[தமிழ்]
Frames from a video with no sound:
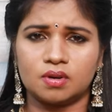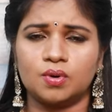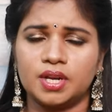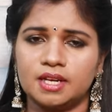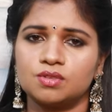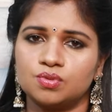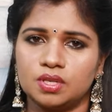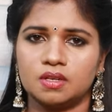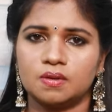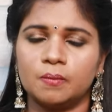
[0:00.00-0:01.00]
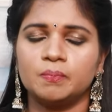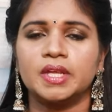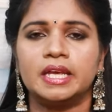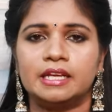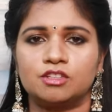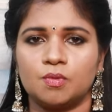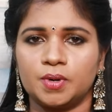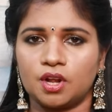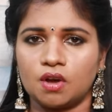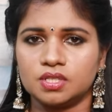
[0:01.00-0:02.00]
ஒட்டிக்கிட்டு சுற்றிக்கிட்டு இருக்கும் ஸோ
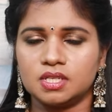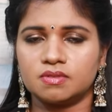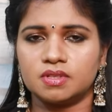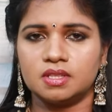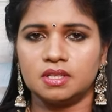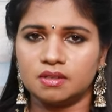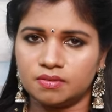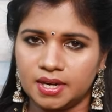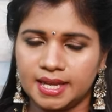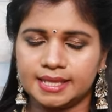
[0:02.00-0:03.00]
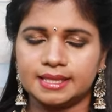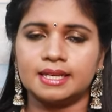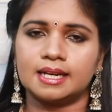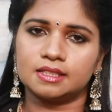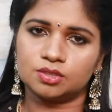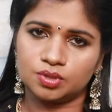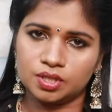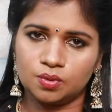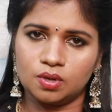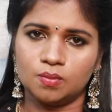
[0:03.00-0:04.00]
அப்போ டாக்ஸின்ஸை வந்து வெளியேற்ற ரத்த
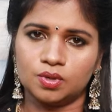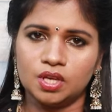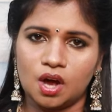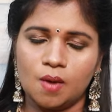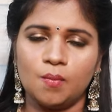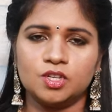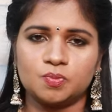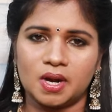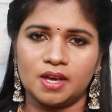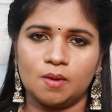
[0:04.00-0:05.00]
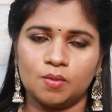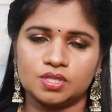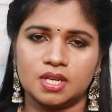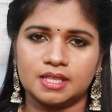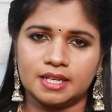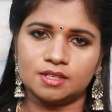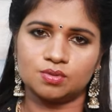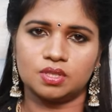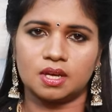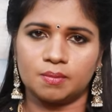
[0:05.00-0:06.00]
சுற்றி கொடுக்கும்போது ஹார்மோன்ஸ் பழைய ஹார்மோன்ஸ் எல்லாம் தனியாக
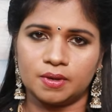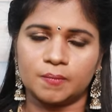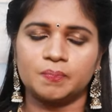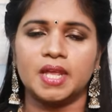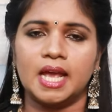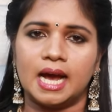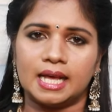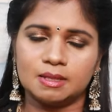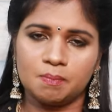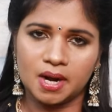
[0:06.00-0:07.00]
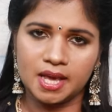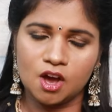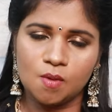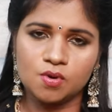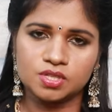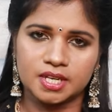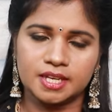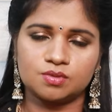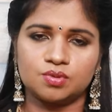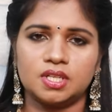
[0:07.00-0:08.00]
சுற்ற ஆரம்பிக்கும் அந்த பழைய ஹார்மோன்ஸ்
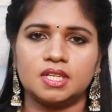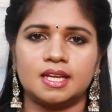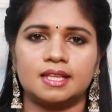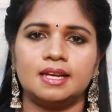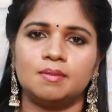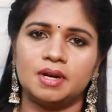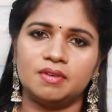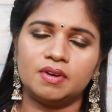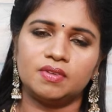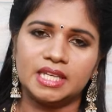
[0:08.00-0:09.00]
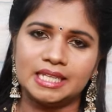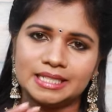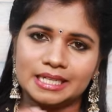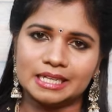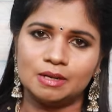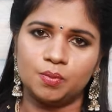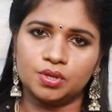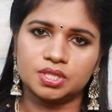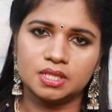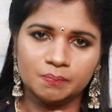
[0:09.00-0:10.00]
தனியாக சுற்றிட்டு இருக்கிறத நம்ம லிவர் வந்து ஈஸியாக
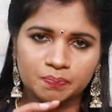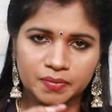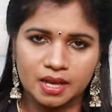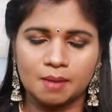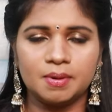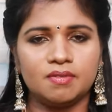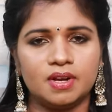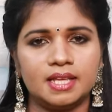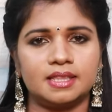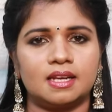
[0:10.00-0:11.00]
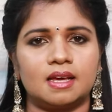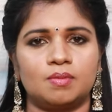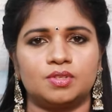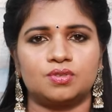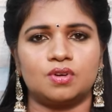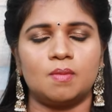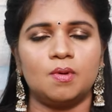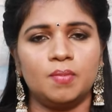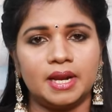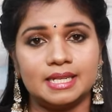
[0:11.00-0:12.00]
கண்டுபிடிச்சி அப்படியே வெளியே தள்ள ஆரம்பிச்சிடும் அப்போ
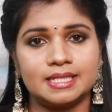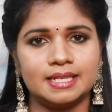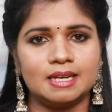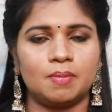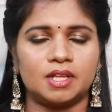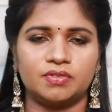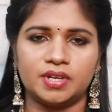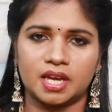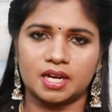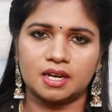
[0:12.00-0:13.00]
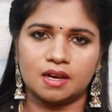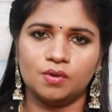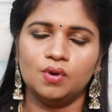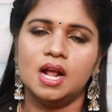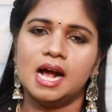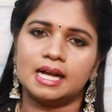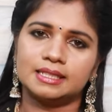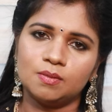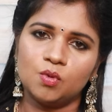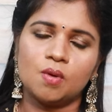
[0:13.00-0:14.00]
பிரெயின் சிக்னல் பாத்வே கரெக்ட் ஆகும்
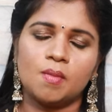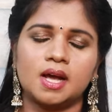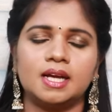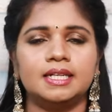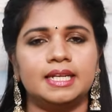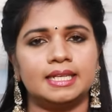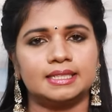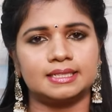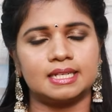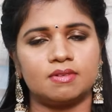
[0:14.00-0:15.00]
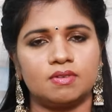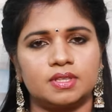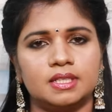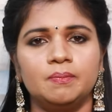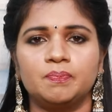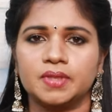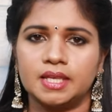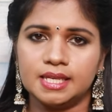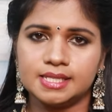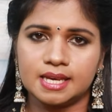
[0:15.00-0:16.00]
அதன் மூலமாக டிஎஸ்எஸ் லெவல் வந்து
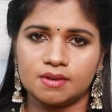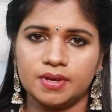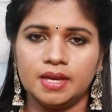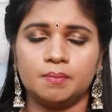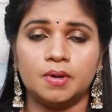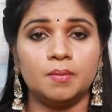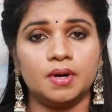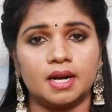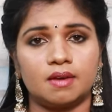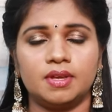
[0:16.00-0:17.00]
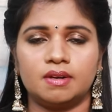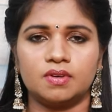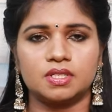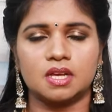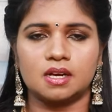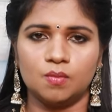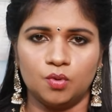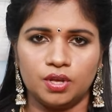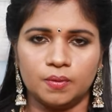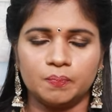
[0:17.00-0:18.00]
ஈஸியாகவே பெர்மனண்ட்டாகவே ரிவர்ஸ் ஆக்க
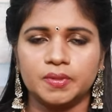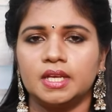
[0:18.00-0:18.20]
முடியும்